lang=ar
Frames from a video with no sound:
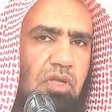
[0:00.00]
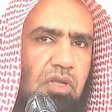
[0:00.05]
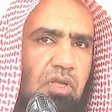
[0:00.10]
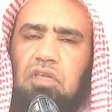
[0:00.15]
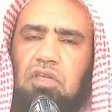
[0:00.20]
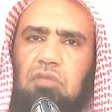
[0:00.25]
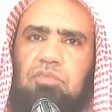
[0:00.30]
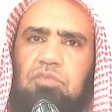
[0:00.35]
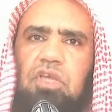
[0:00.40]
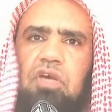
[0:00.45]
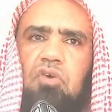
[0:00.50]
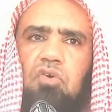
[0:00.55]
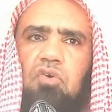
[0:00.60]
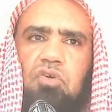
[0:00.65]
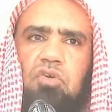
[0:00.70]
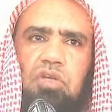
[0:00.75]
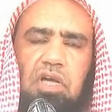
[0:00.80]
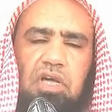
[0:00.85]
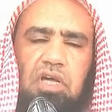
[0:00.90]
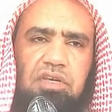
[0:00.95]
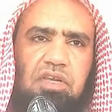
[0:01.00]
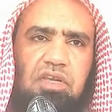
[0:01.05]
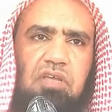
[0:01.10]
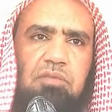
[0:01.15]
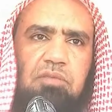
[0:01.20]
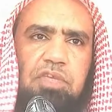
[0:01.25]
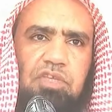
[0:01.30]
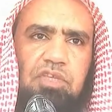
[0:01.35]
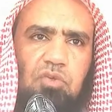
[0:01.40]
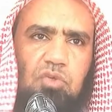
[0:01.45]
لم يكن
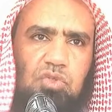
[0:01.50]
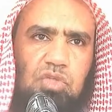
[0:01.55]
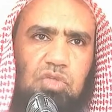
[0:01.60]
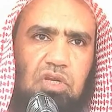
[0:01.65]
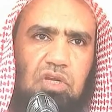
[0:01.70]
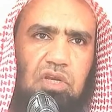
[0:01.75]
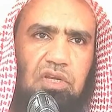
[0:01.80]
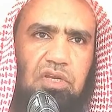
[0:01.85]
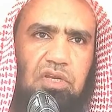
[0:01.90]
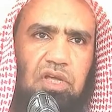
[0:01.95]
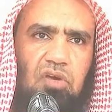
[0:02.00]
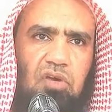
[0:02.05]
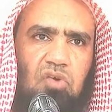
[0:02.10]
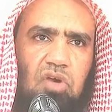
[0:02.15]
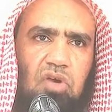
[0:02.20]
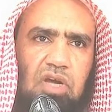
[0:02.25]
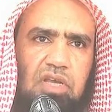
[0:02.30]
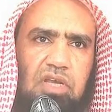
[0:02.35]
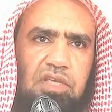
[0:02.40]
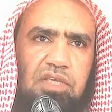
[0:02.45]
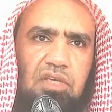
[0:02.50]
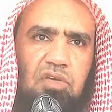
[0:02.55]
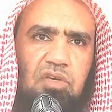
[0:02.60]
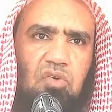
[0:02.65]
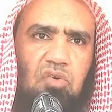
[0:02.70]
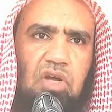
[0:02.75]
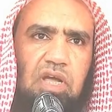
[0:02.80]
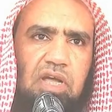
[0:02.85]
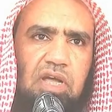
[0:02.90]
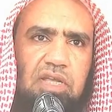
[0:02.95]
النبي صلى الله عليه
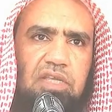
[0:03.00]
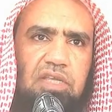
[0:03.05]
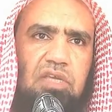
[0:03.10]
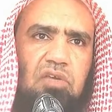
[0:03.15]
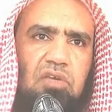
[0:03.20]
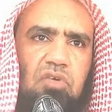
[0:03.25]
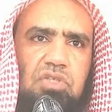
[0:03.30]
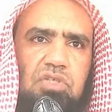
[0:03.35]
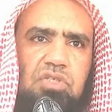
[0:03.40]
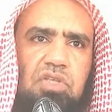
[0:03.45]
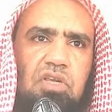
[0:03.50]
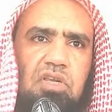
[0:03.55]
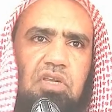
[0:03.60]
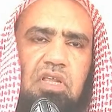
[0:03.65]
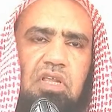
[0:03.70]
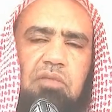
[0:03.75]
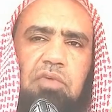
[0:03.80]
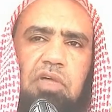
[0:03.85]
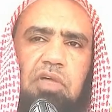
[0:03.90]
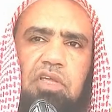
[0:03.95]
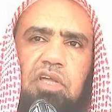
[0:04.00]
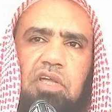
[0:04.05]
وآله وسلم